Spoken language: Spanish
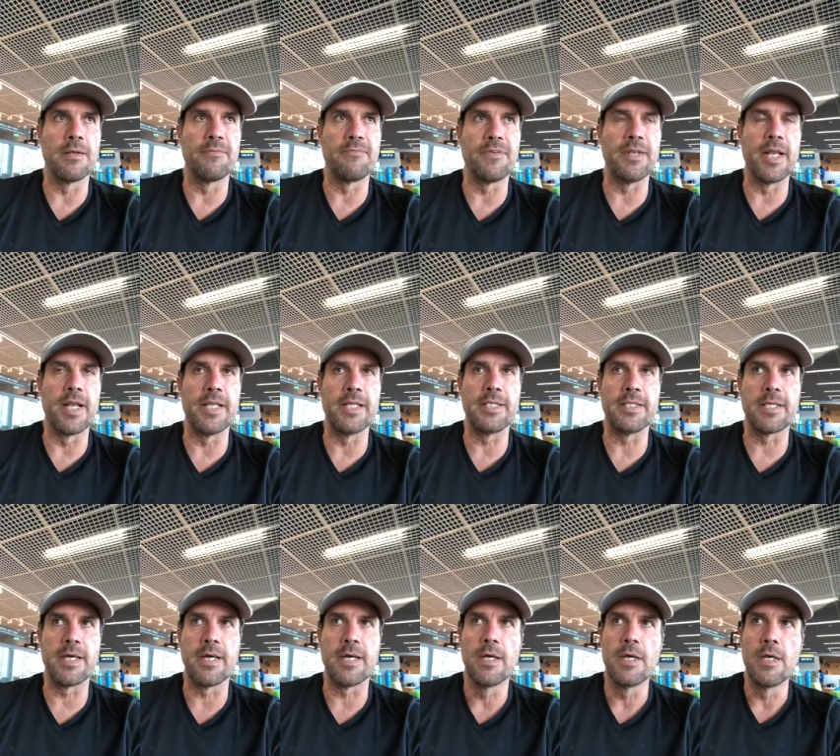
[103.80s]

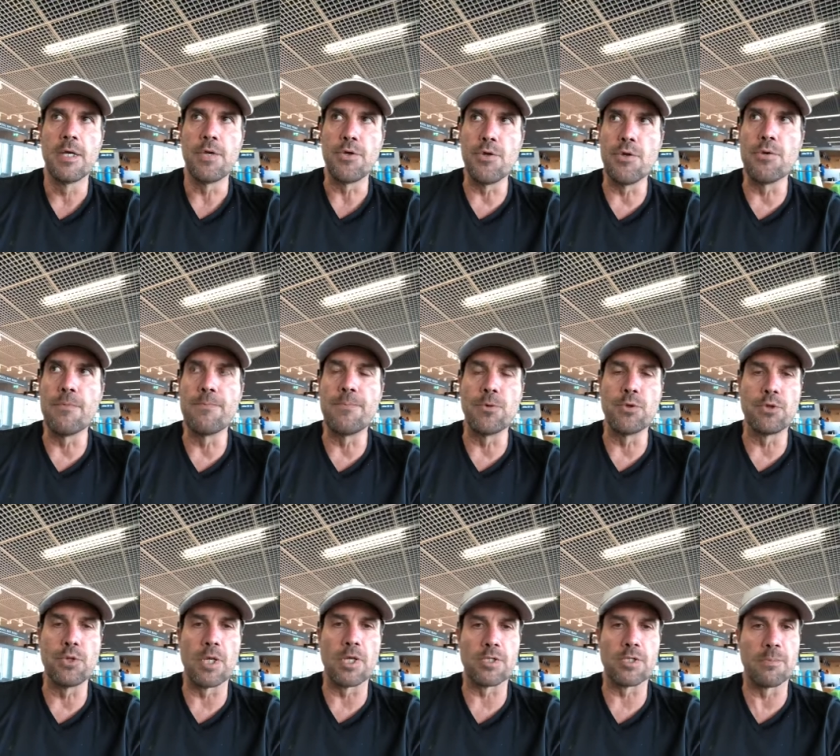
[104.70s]
finalista y un
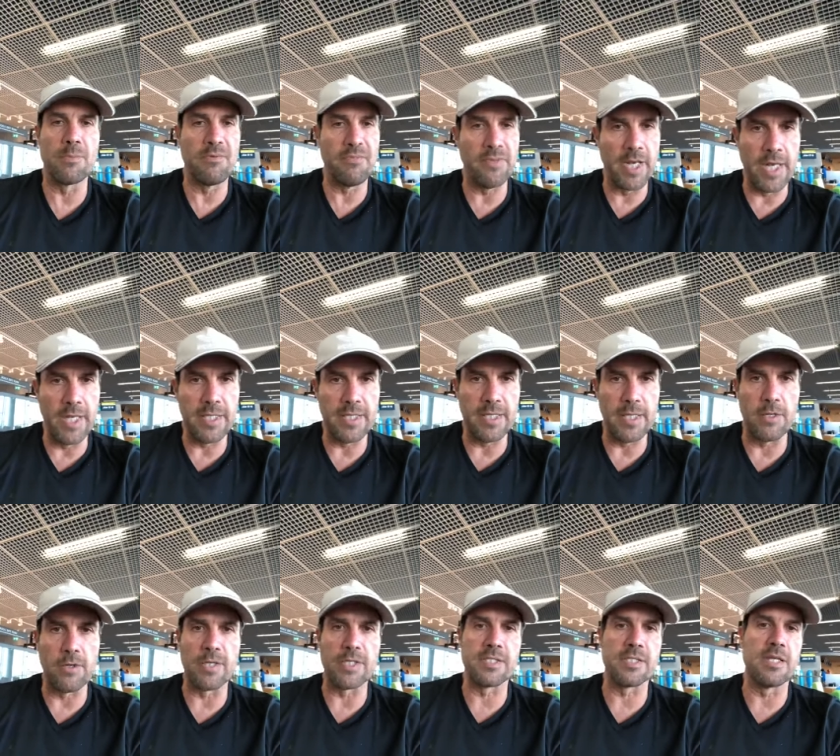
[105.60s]
punto a los semifinalistas,
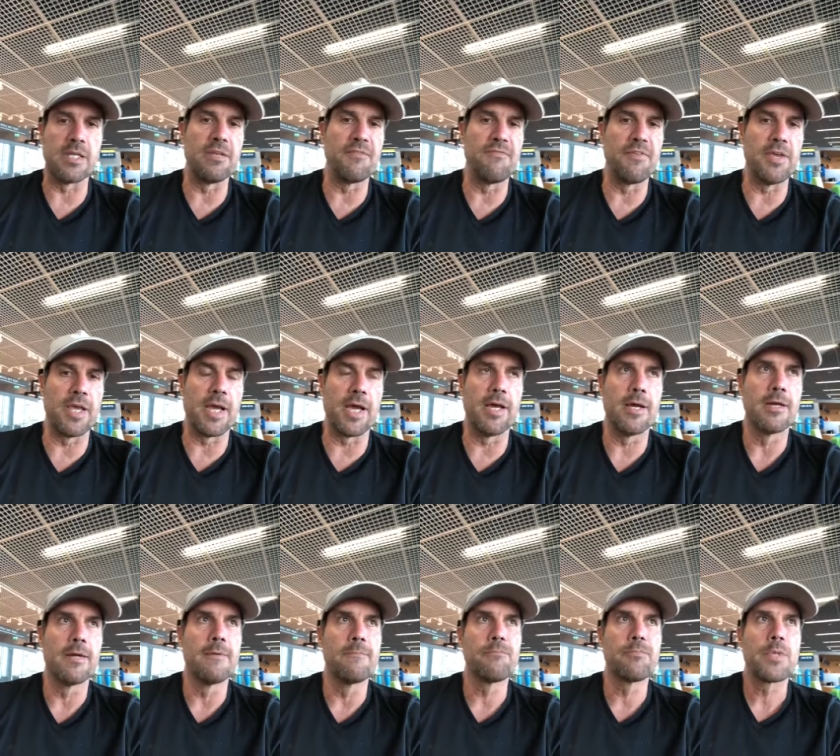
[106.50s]
lo que significa
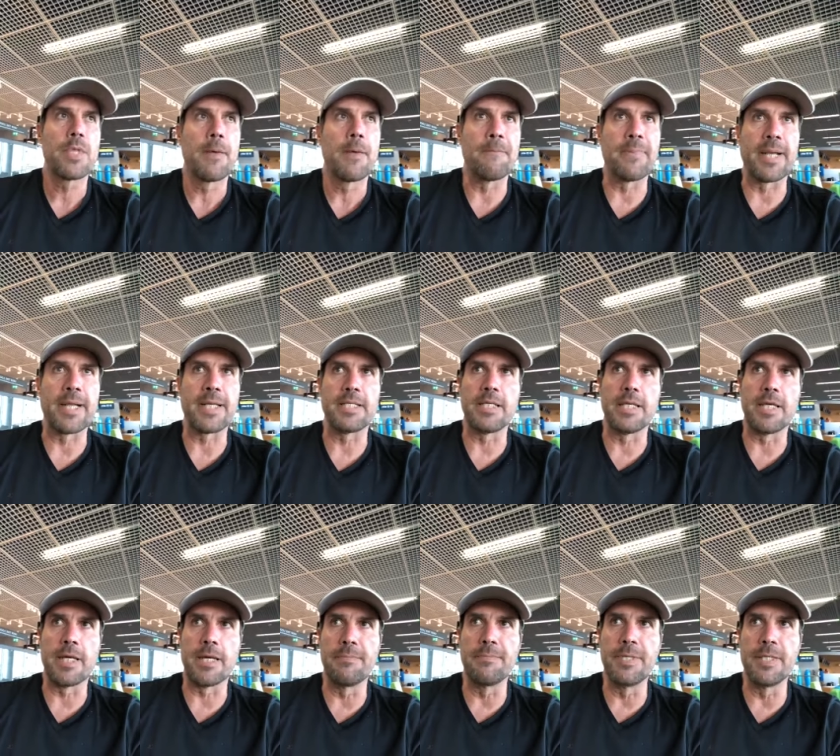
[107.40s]

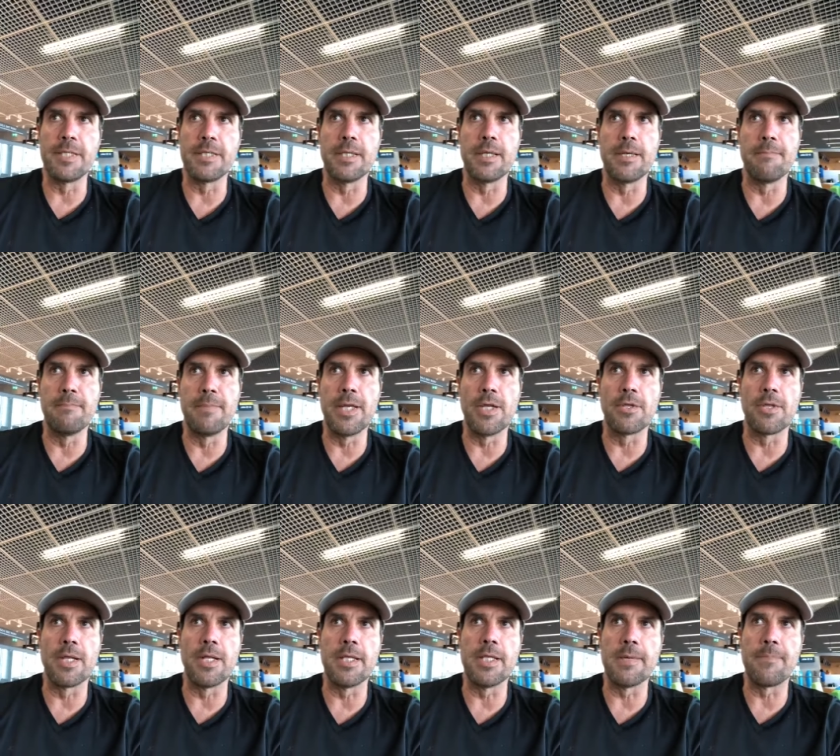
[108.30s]
prácticamente menos
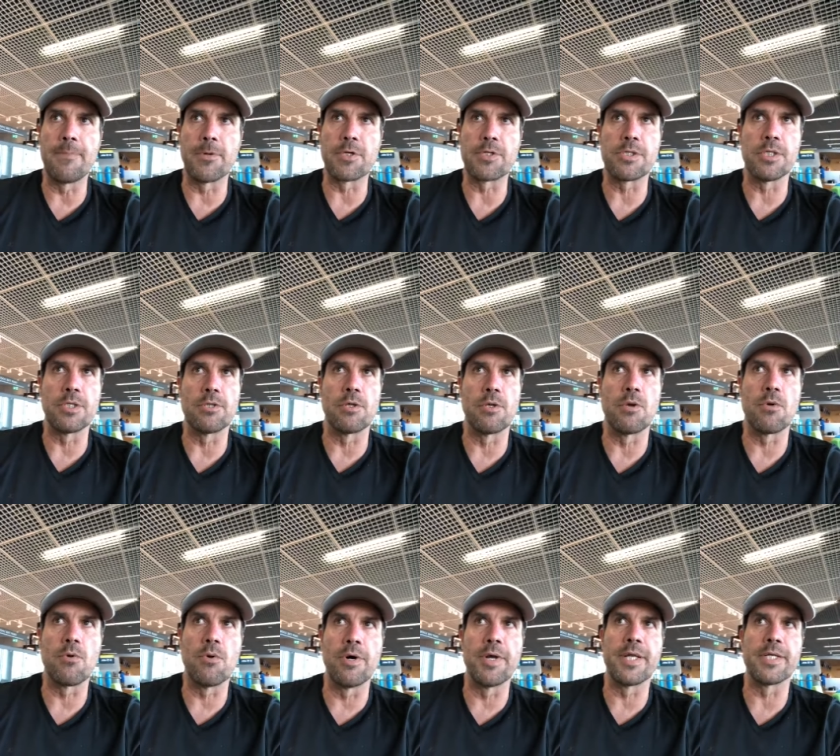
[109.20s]
del 10% de los
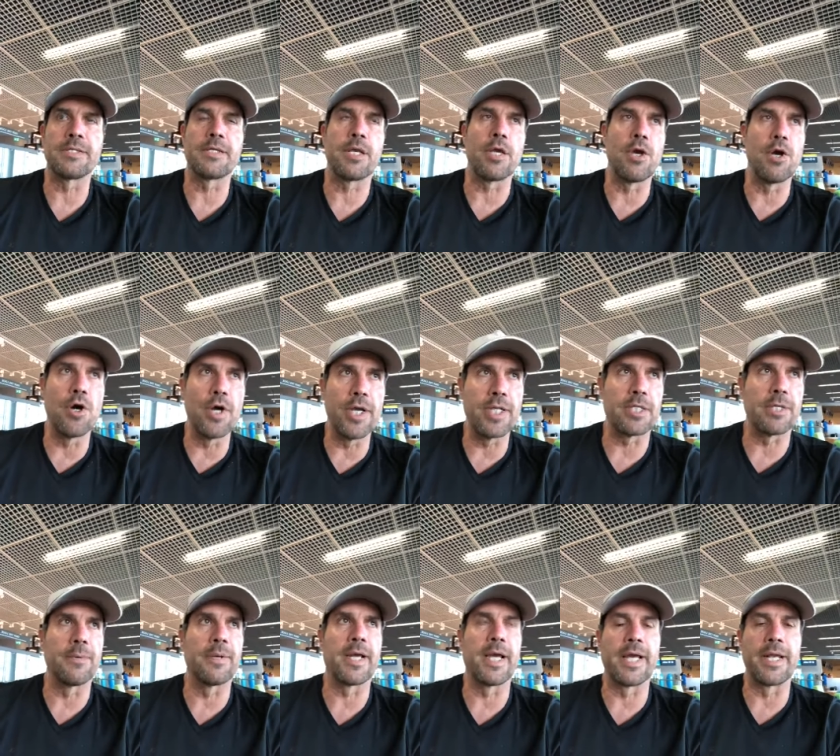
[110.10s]
jugadores que hoy
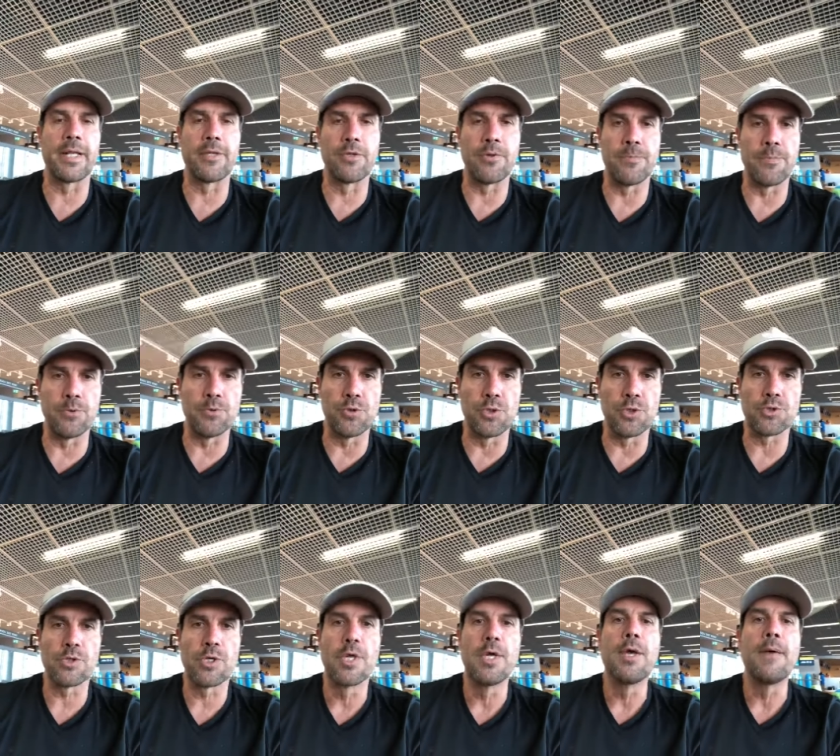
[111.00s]
estaban ganando
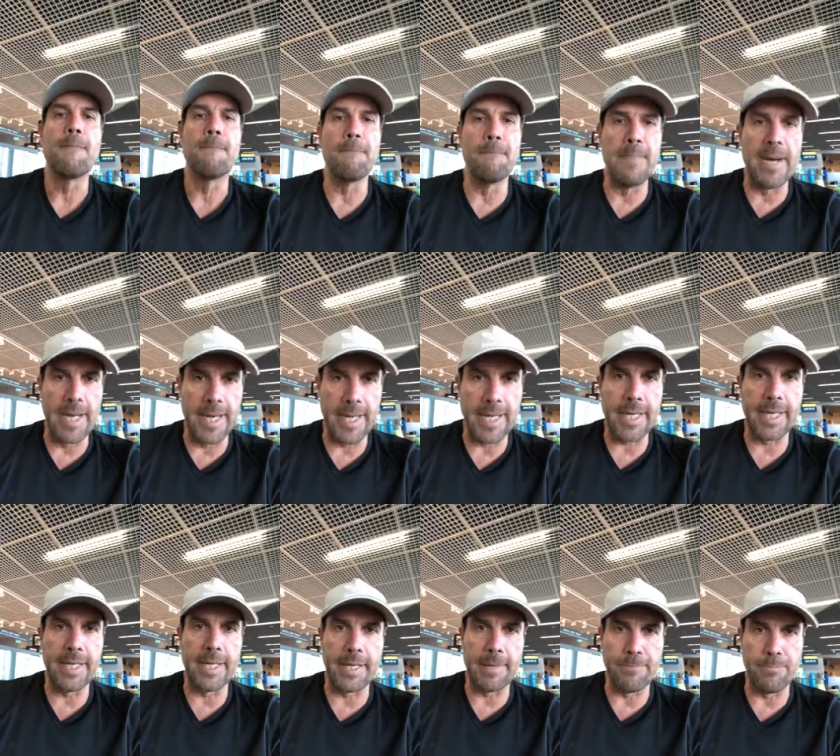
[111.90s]
puntos van a
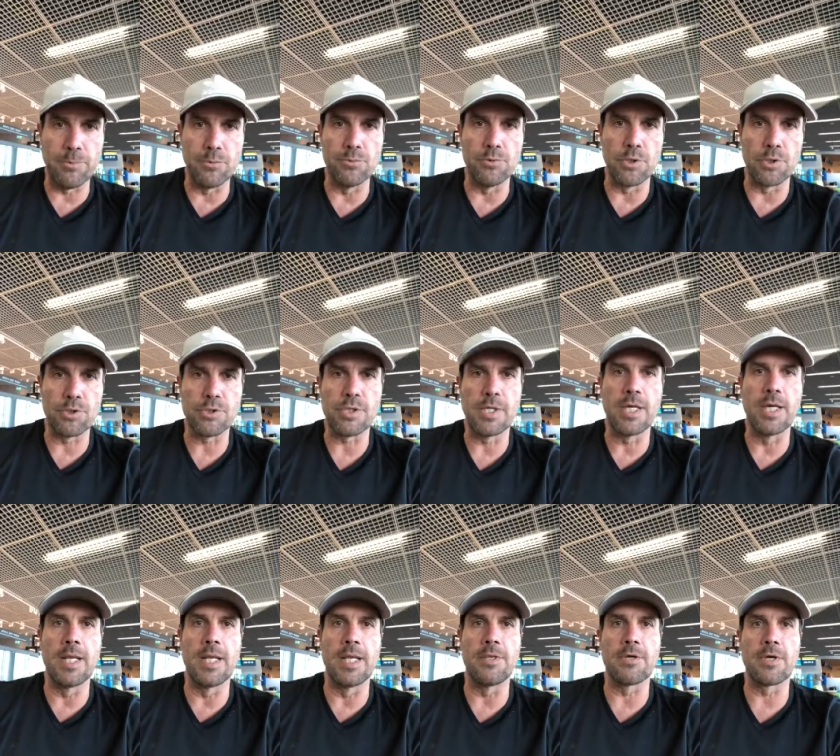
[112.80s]
ganar puntos
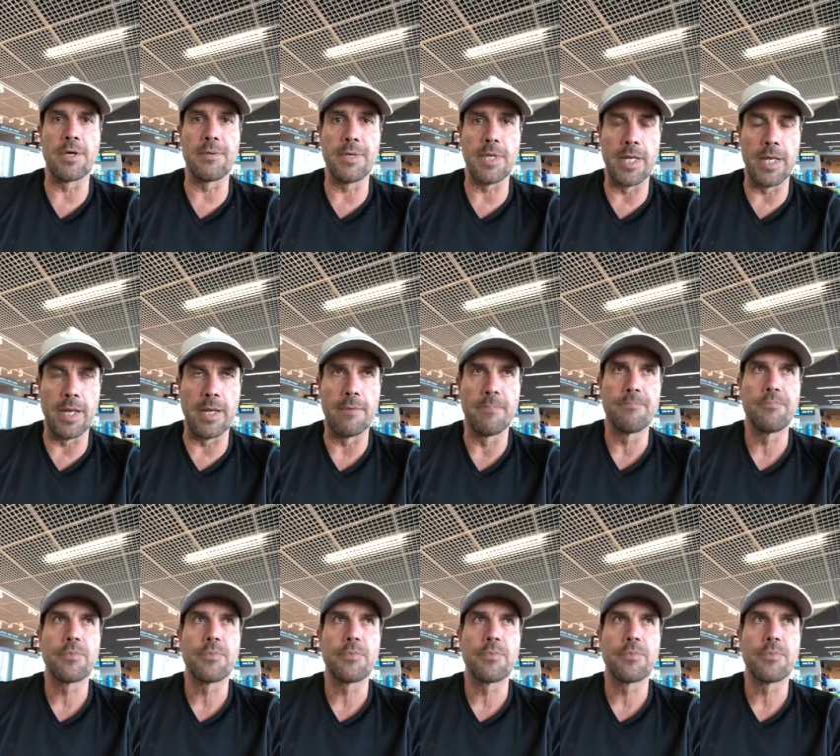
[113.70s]
el año que viene.